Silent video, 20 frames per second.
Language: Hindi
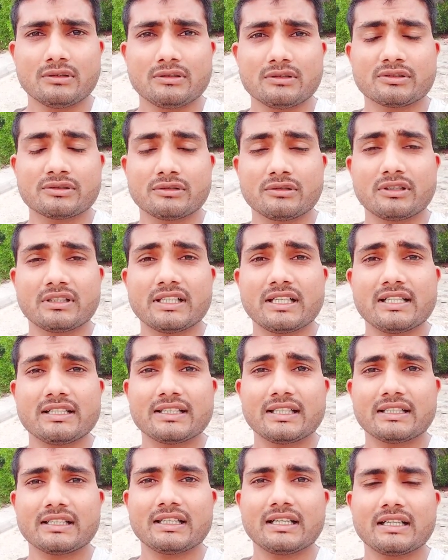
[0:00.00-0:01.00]
तो सौ रियाल
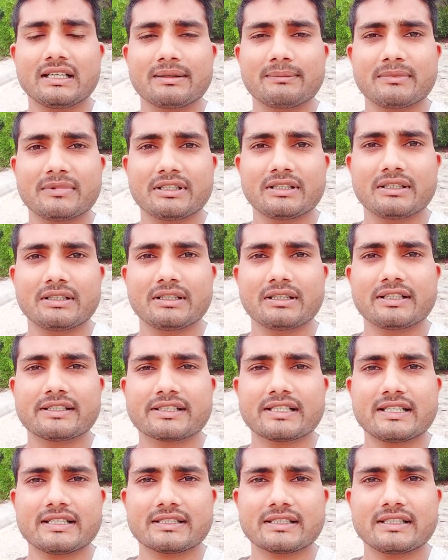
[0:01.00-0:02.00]
जाता है
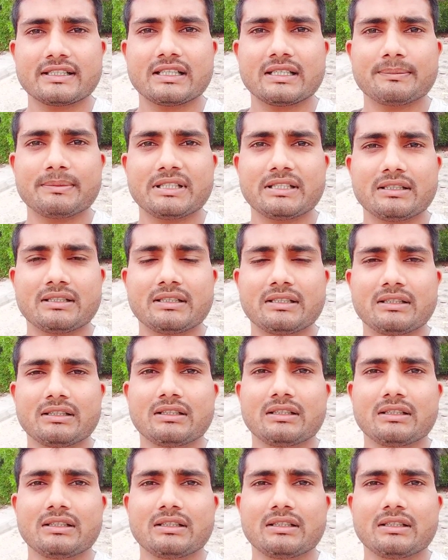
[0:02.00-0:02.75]
रिचार्ज का यहाँ पर